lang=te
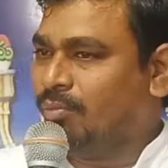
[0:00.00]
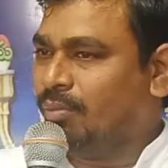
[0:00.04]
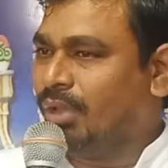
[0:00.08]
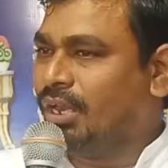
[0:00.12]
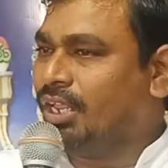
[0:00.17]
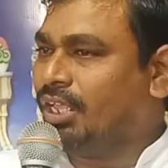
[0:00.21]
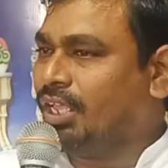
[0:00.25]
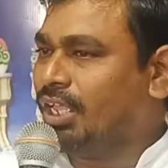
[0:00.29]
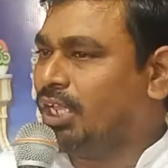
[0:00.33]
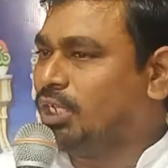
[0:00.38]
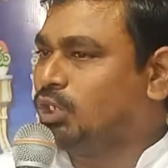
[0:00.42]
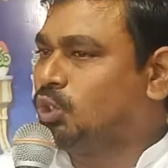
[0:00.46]

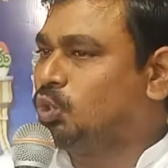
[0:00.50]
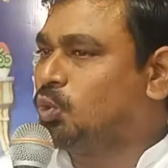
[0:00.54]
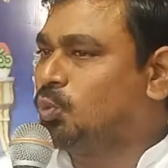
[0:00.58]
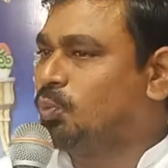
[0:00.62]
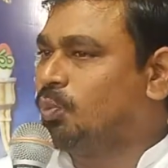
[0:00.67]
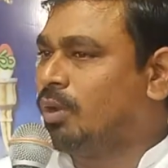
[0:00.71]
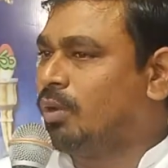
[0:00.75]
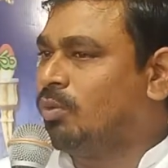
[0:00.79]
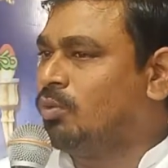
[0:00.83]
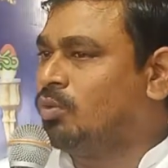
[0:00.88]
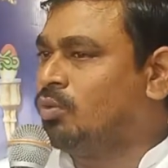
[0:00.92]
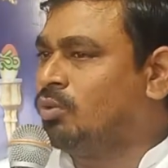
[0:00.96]
మరి యేసు
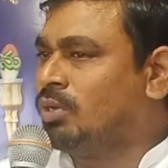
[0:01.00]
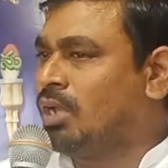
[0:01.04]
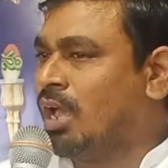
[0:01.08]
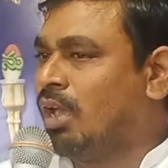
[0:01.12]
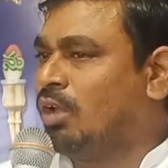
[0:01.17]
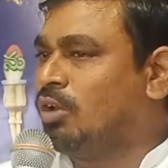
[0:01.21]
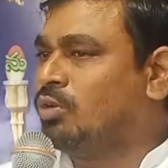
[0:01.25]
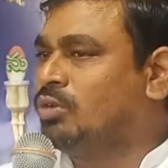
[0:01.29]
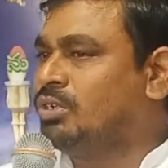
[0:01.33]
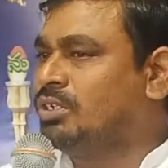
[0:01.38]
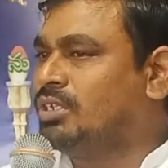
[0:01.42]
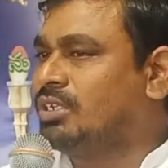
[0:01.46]
ప్రభు
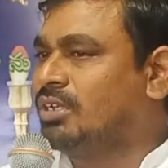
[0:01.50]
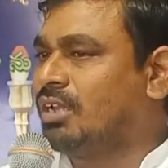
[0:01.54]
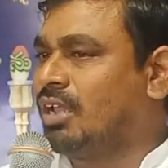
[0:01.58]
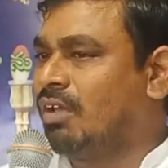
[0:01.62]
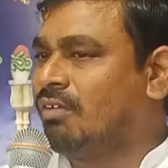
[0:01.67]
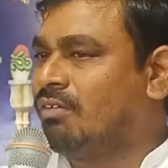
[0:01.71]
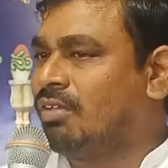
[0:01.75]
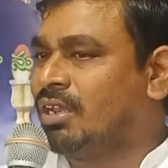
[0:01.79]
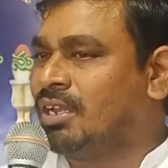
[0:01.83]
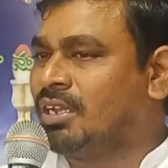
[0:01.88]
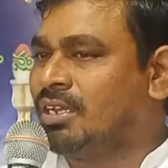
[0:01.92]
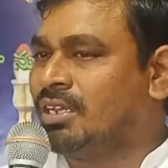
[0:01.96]
నాలోనికి
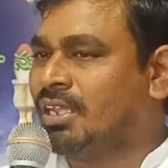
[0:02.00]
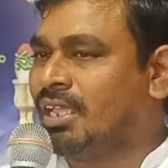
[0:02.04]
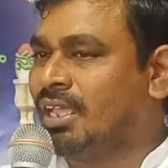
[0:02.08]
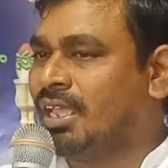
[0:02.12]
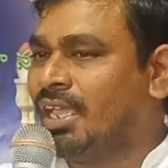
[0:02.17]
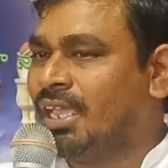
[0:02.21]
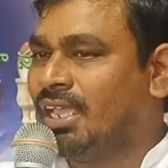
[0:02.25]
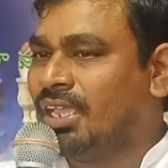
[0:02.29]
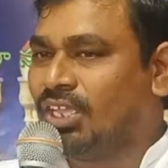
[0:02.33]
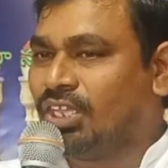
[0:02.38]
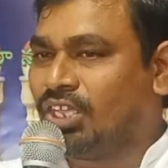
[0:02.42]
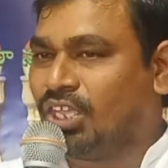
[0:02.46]
రావాలంటే
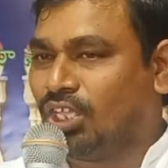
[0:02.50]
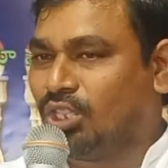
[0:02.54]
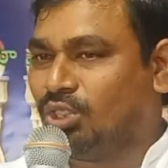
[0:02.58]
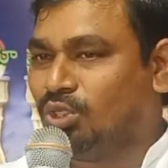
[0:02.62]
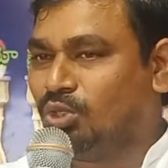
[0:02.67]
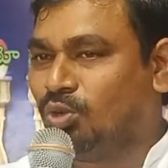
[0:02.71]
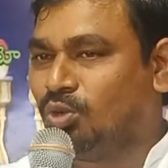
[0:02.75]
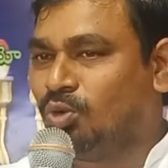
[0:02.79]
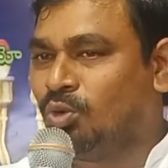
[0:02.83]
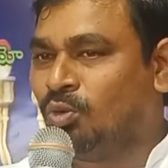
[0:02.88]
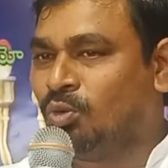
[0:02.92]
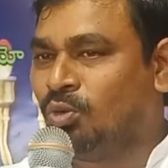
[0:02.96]

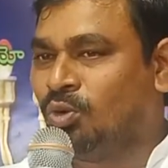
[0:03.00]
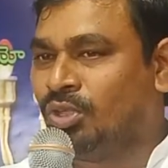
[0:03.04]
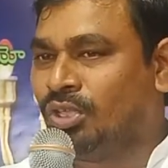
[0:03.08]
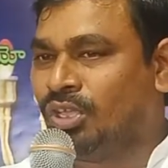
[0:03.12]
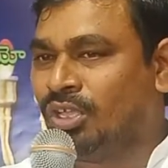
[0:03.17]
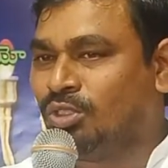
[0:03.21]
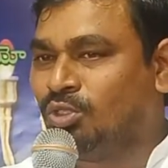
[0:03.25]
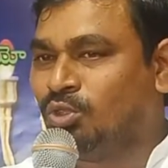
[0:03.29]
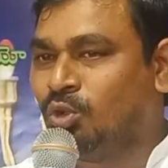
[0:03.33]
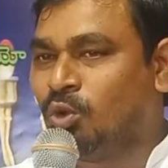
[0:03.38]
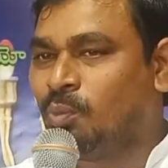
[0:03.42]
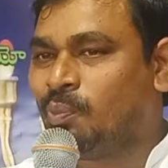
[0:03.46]
ఎందుకు
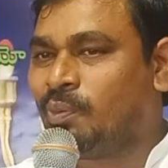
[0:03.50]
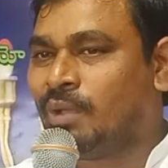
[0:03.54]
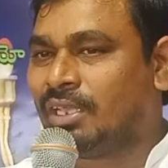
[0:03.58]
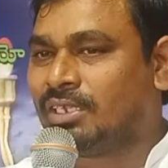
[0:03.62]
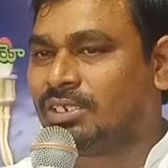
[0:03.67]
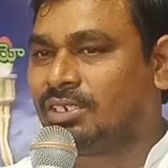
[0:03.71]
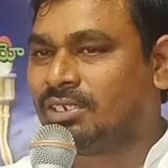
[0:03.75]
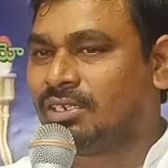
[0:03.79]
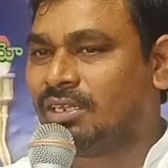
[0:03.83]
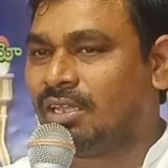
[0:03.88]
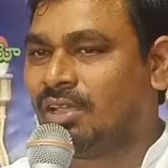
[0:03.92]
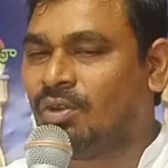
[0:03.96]
ఎందుకు
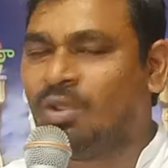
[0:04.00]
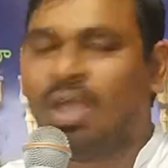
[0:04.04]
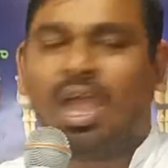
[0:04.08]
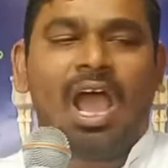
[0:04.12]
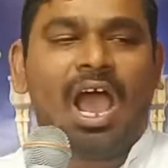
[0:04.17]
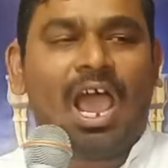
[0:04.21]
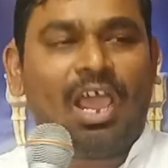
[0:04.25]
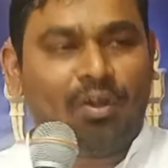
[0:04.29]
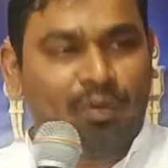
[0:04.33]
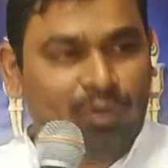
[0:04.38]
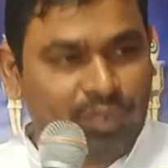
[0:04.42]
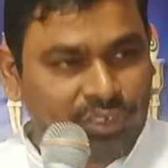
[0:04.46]
పాస్టర్ గారు
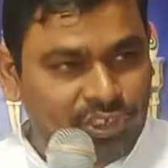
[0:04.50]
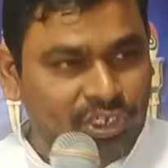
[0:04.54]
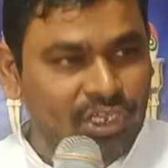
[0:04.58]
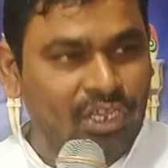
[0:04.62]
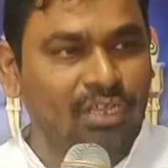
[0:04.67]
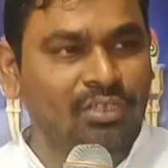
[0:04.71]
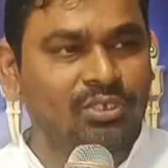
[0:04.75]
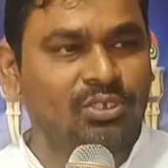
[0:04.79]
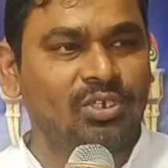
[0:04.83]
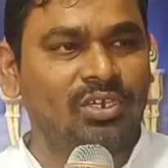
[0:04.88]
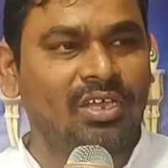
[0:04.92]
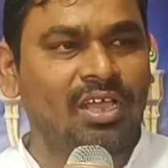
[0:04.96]
ఆయన
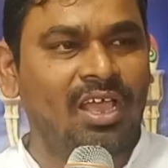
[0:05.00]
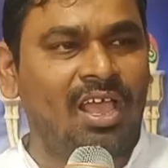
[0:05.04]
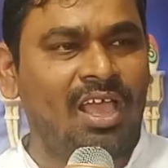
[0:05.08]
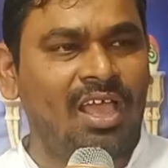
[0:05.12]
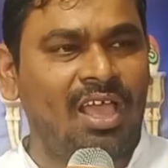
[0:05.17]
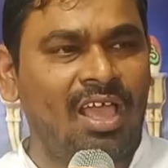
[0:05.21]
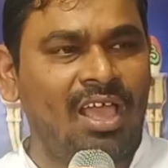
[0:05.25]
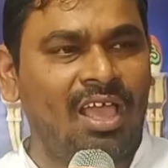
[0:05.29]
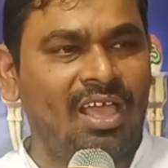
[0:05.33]
వచ్చేయచ్చుగా